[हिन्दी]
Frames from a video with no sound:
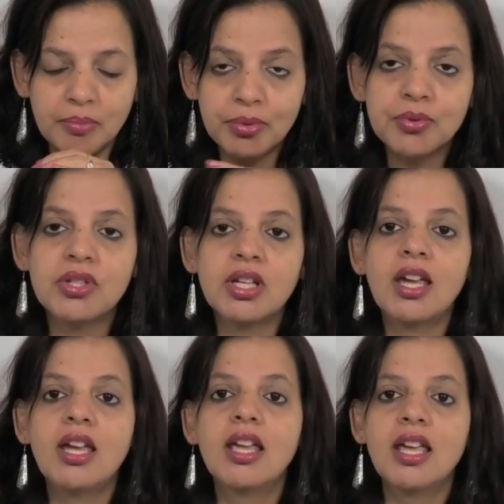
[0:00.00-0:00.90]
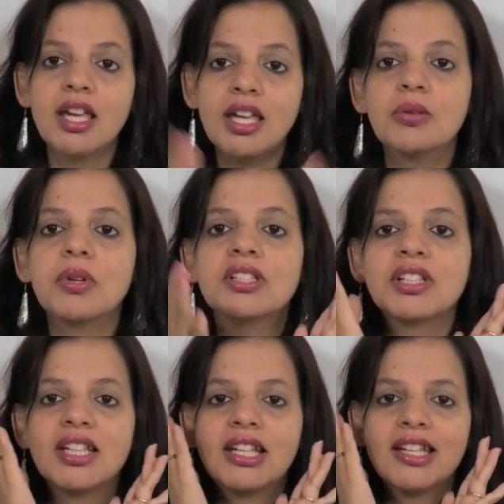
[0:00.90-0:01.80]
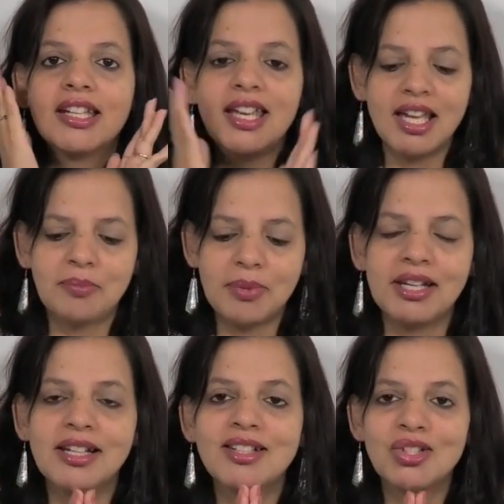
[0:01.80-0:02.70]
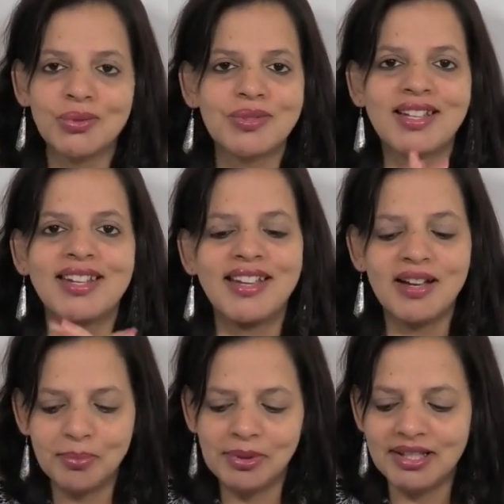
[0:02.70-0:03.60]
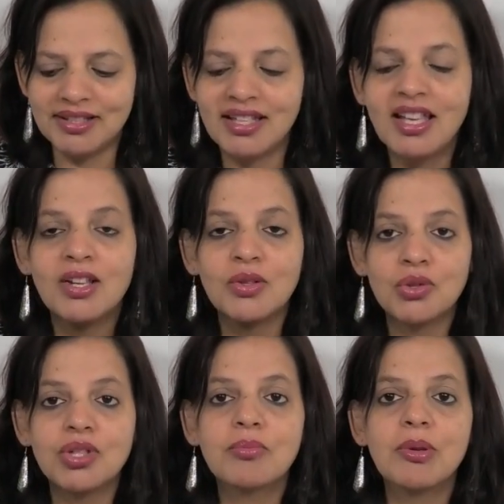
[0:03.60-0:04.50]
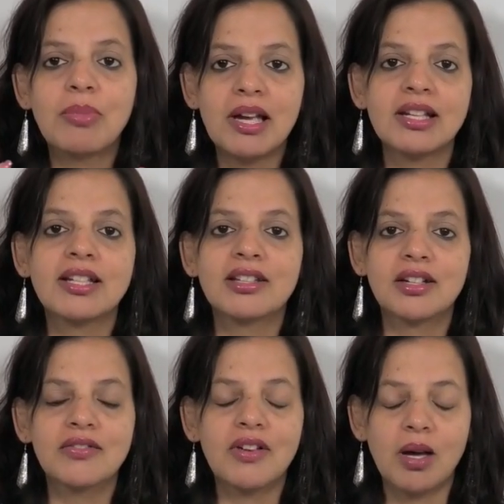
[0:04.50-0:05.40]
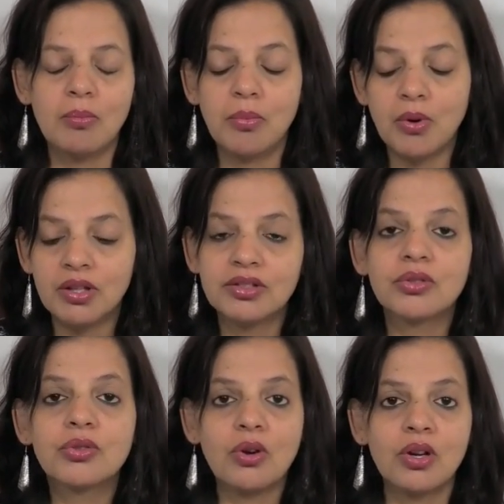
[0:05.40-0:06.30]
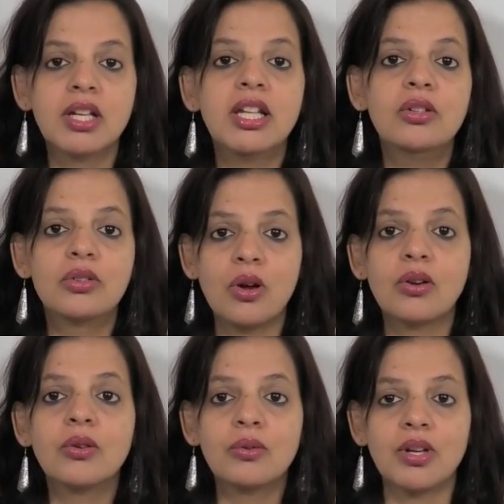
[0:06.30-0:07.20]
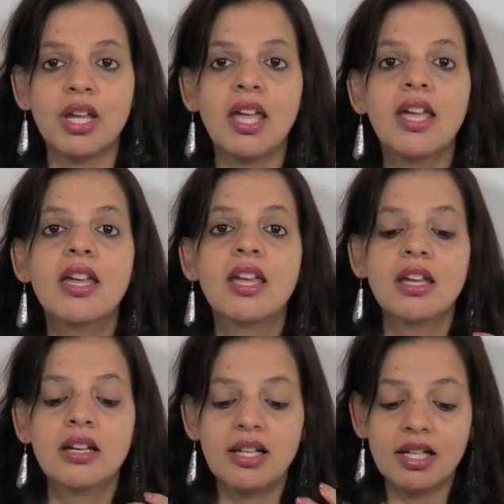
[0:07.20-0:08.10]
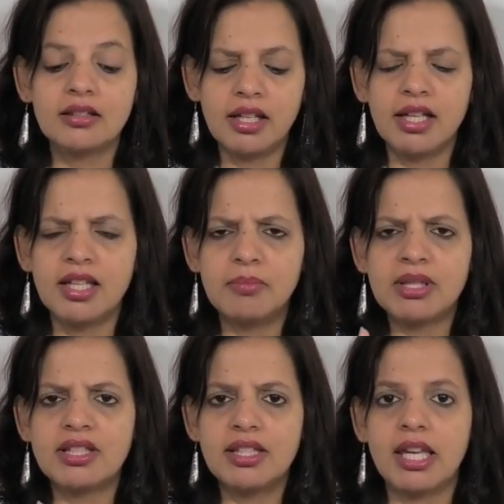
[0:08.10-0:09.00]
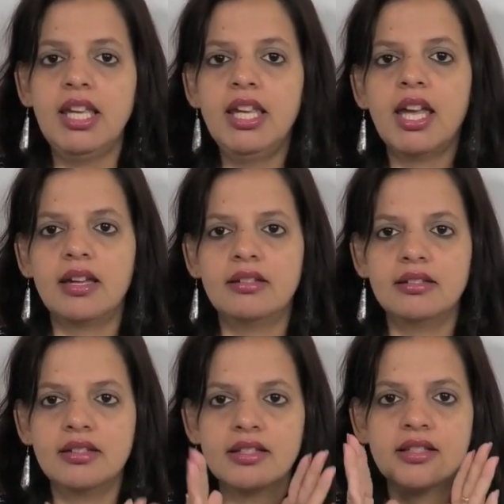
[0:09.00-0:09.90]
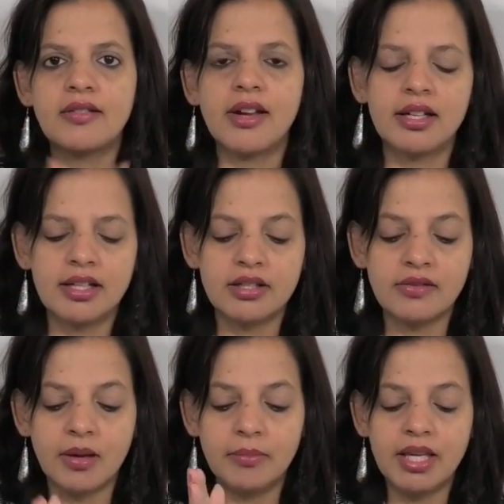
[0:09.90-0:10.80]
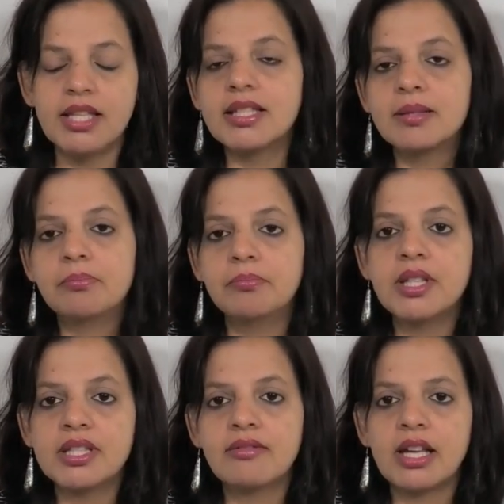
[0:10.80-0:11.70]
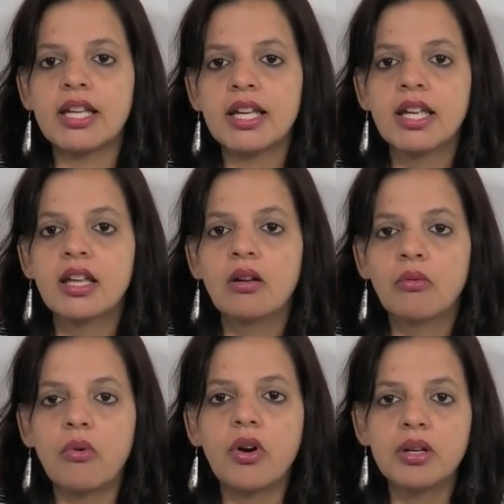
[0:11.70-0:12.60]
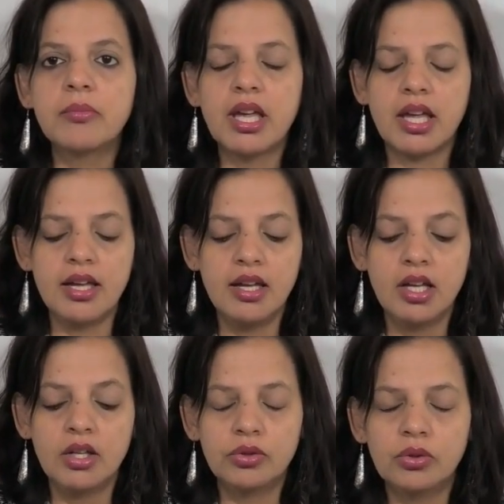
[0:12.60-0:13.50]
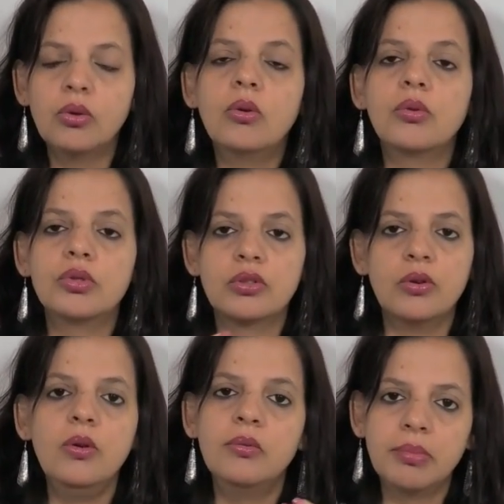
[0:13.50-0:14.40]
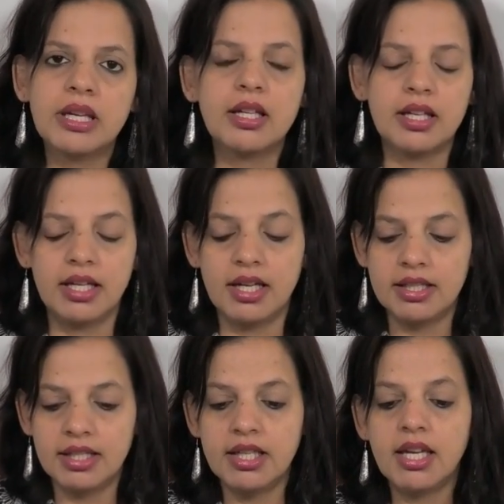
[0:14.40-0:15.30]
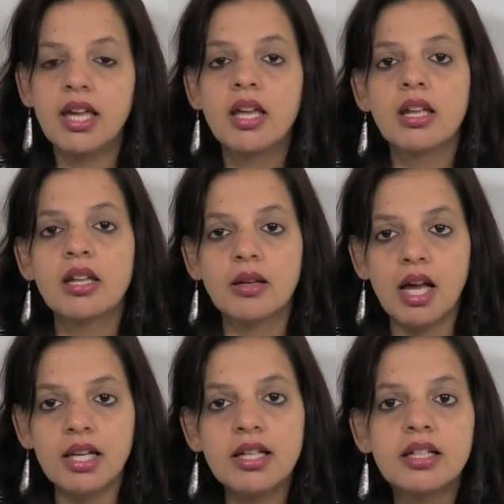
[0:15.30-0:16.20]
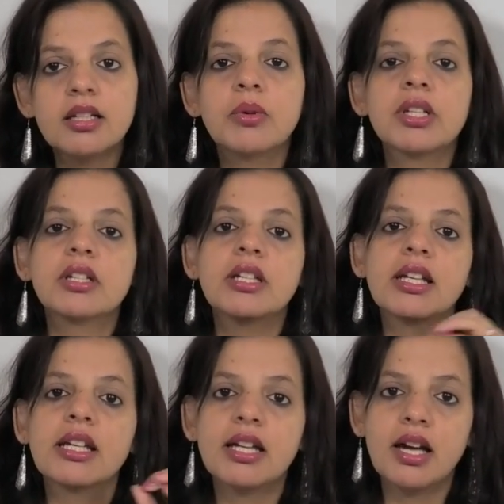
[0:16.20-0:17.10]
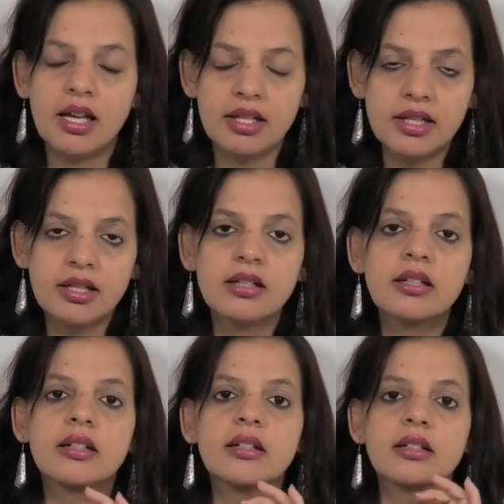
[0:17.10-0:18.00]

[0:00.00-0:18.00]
पूछिए एक क्वेश्चन के लिए एक पाइल चूज़ करिएगा प्लीज़ जिस भी पाइल की तरफ आप बहुत स्ट्रांगली ड्रॉन हो रहे हैं लगता है कि बस यही है इस सवाल का जवाब इस इस वाले बॉन्ड में है तो उसको पिक करिएगा ठीक है अलग अलग क्वेश्चन के लिए अलग अलग